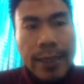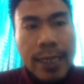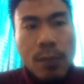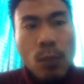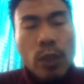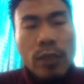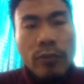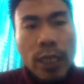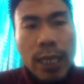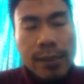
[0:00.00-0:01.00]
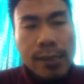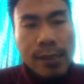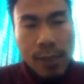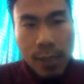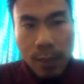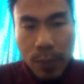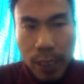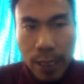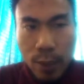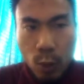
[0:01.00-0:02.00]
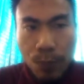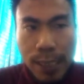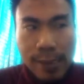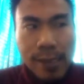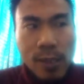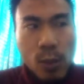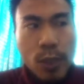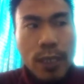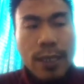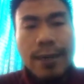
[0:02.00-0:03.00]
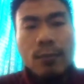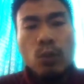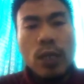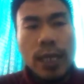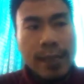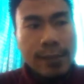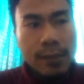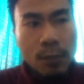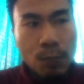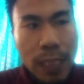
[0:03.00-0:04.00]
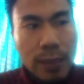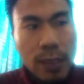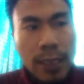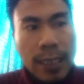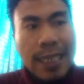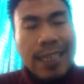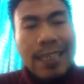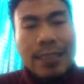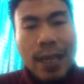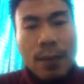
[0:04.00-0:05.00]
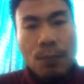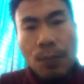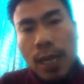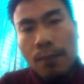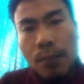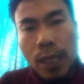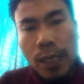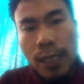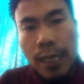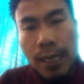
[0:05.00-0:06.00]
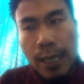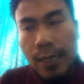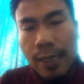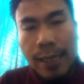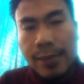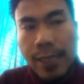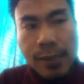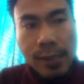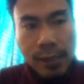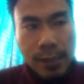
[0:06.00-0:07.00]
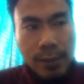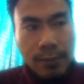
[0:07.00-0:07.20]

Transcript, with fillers: dimodifikasi sedemikian rupa sesuai dengan budaya setempat tanpa menghilangkan esensi.